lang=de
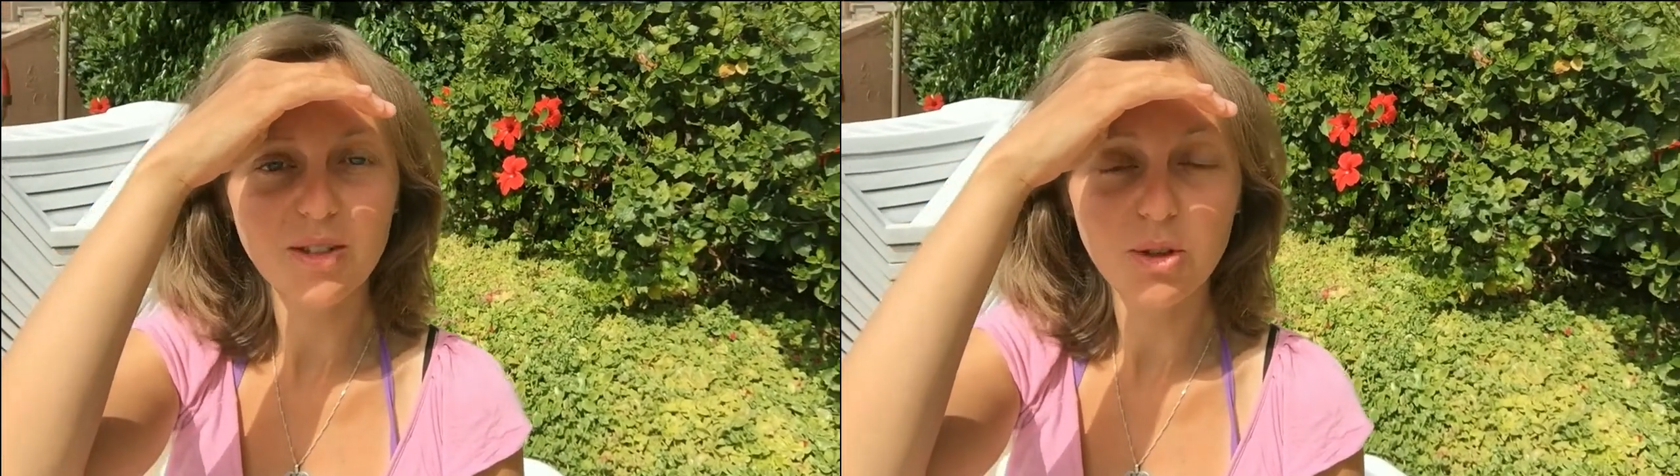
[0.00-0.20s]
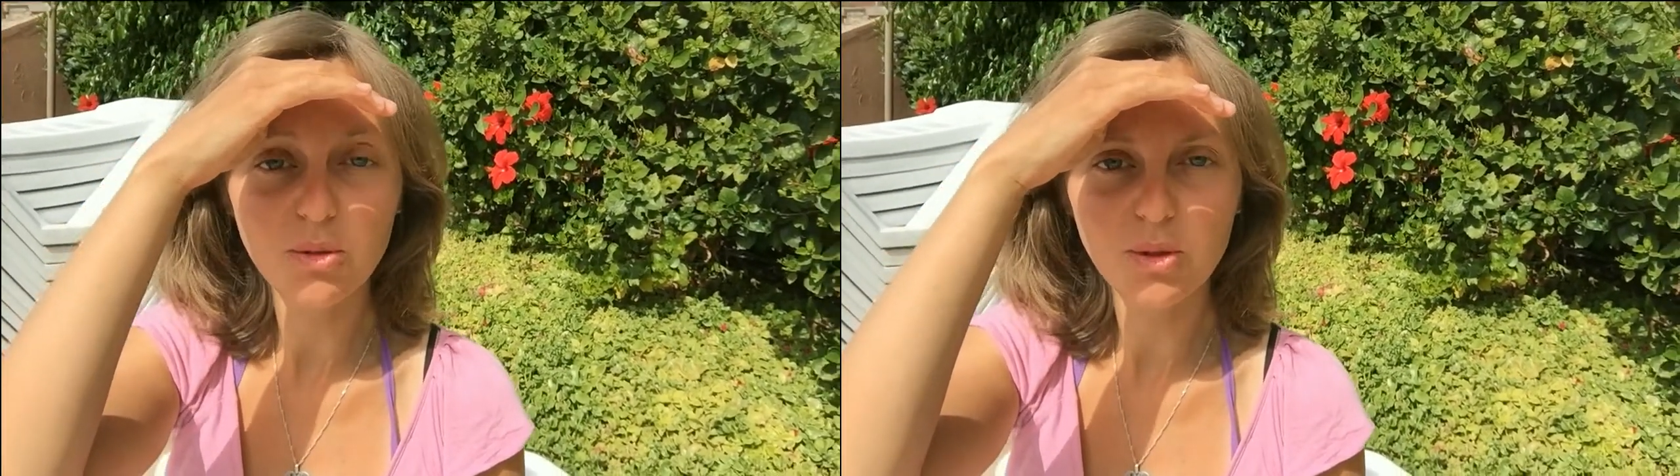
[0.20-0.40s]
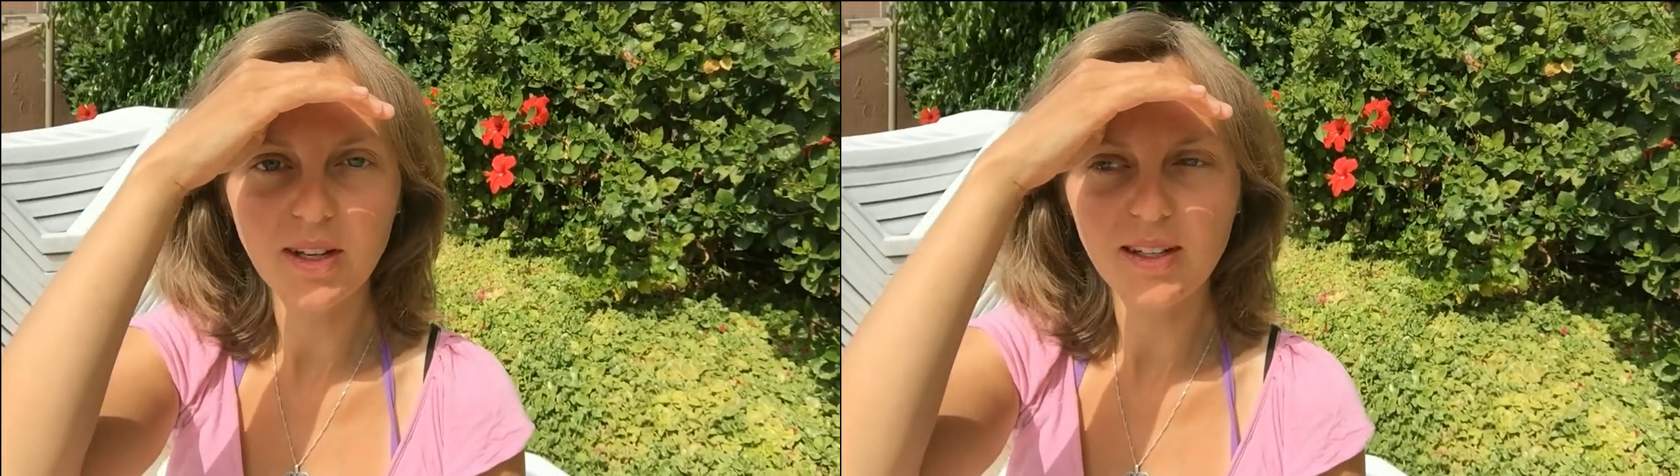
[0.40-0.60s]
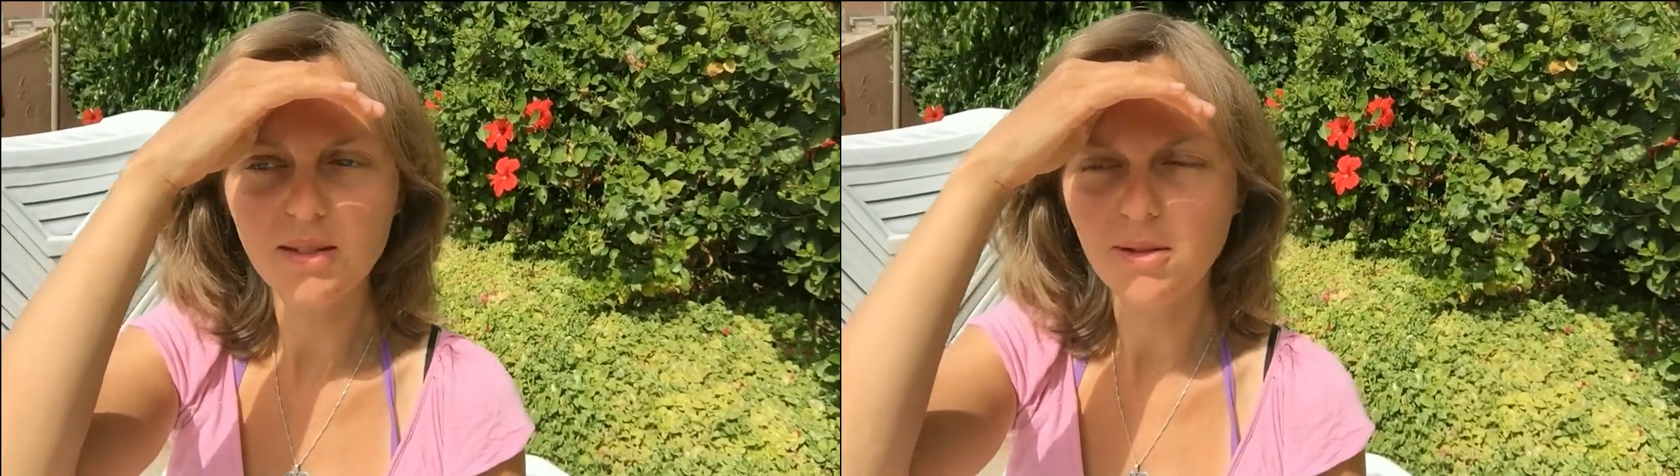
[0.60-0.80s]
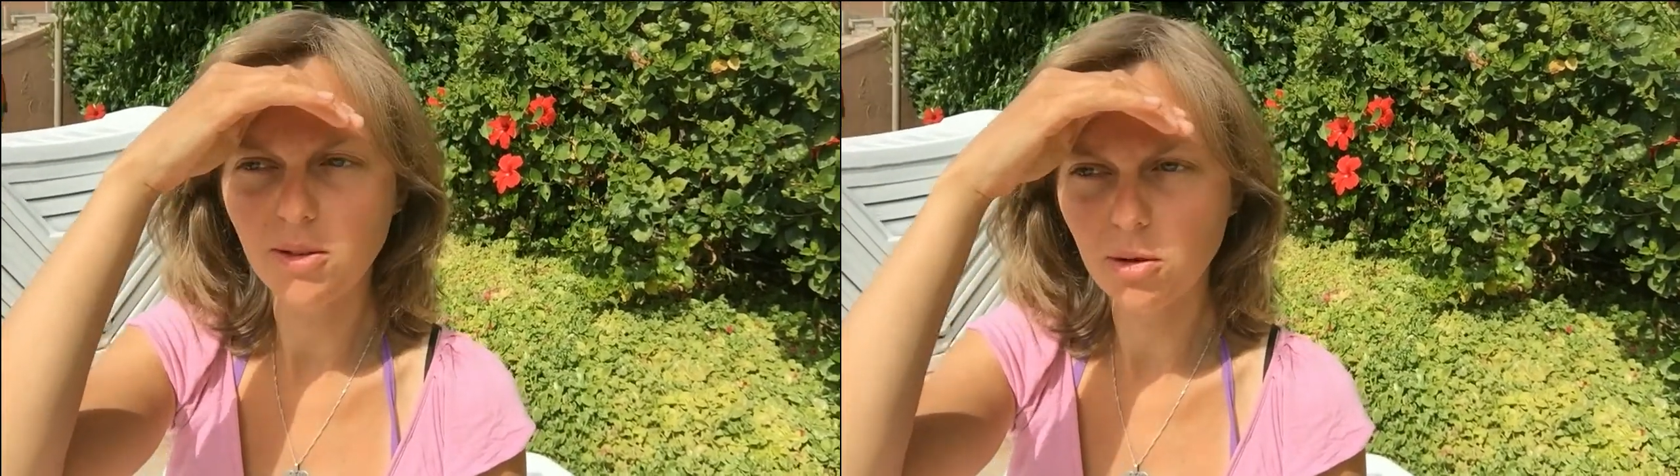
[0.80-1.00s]
sonst tut's echt
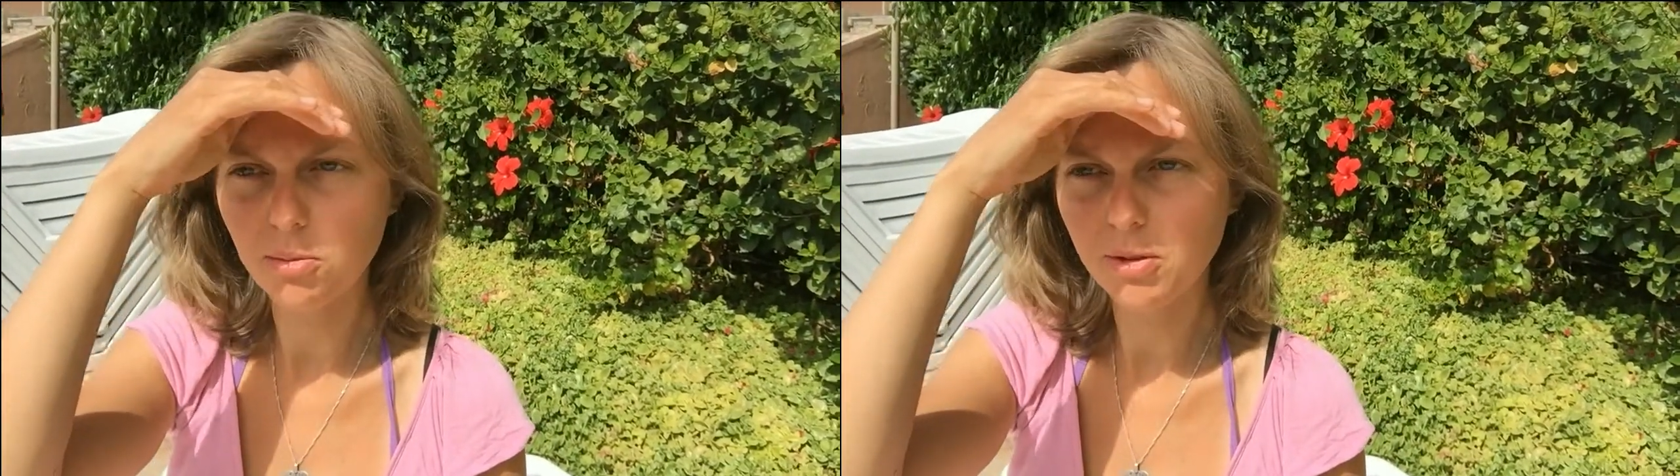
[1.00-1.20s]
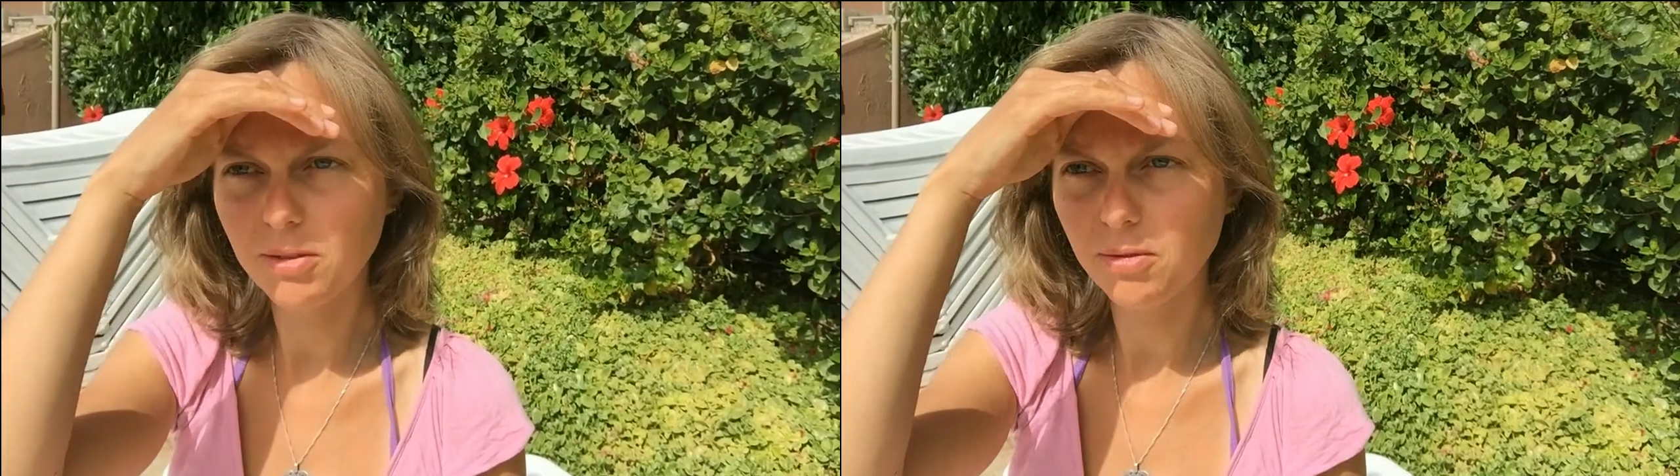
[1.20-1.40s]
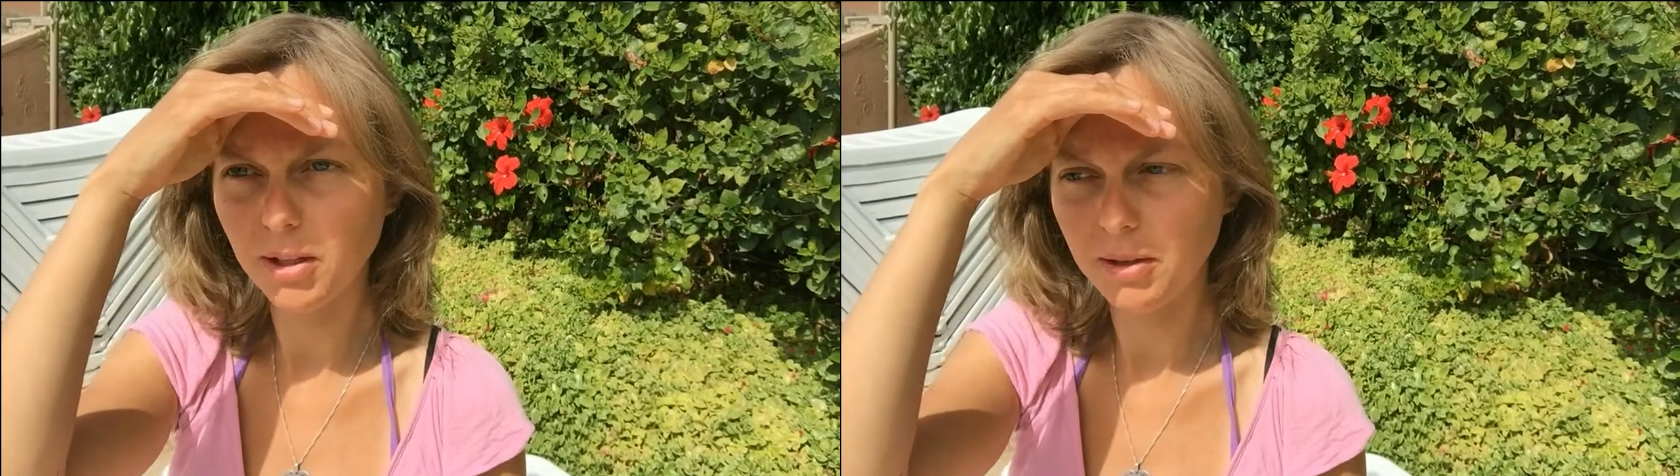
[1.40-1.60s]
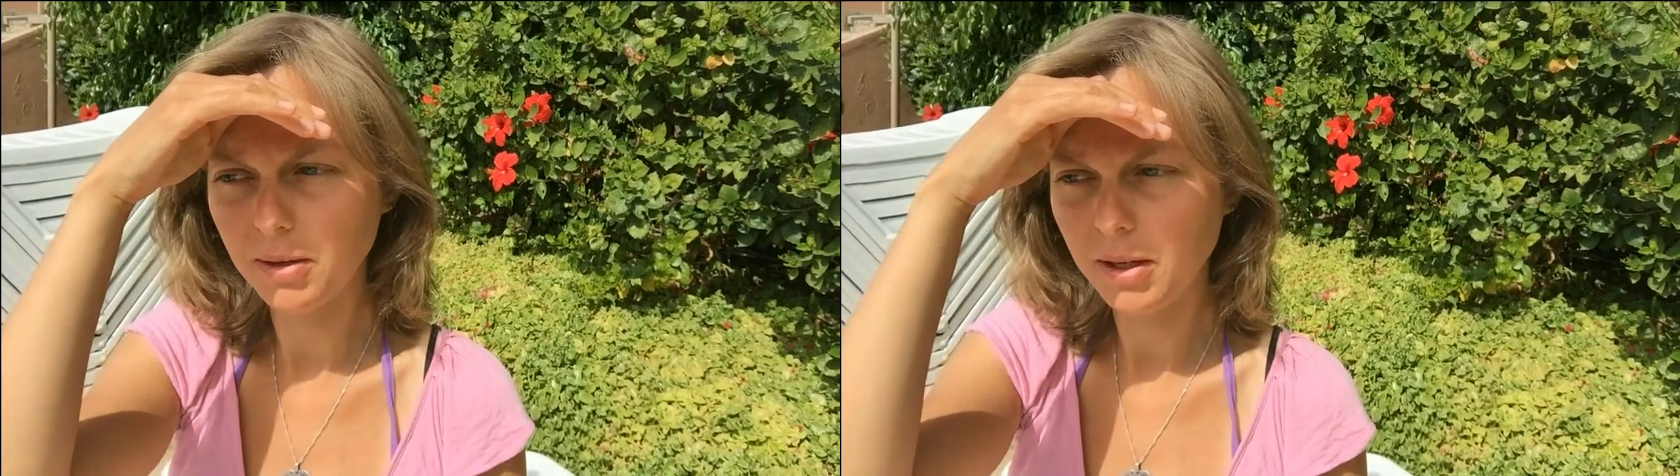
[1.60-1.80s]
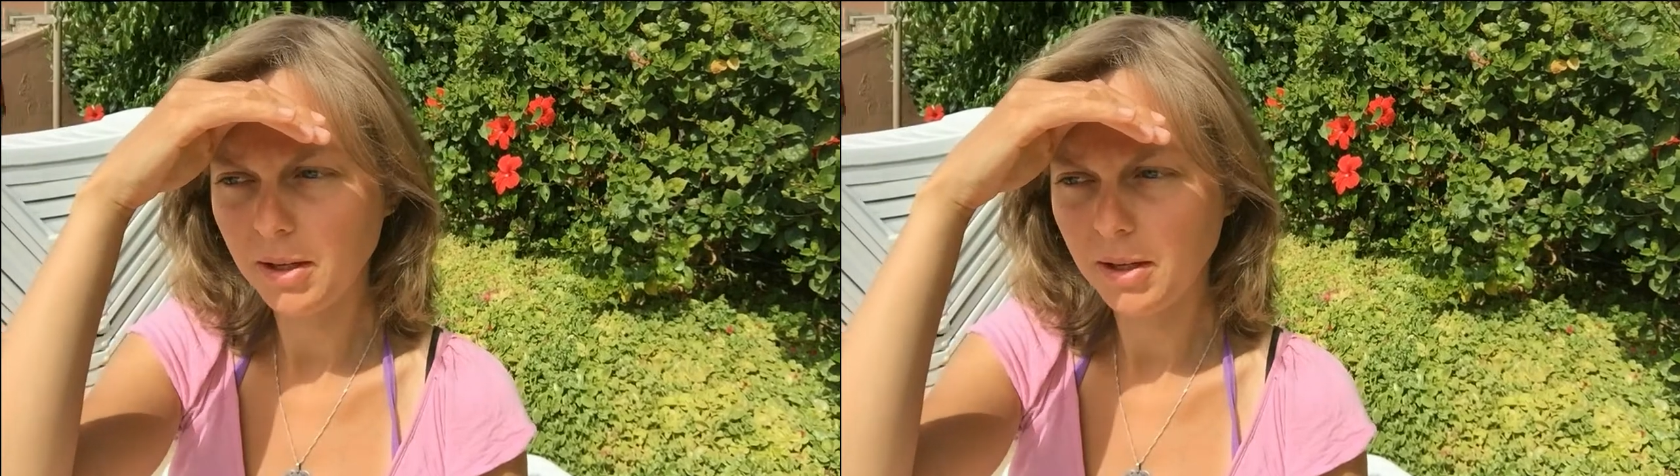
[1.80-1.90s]
auch ein bisschen weh.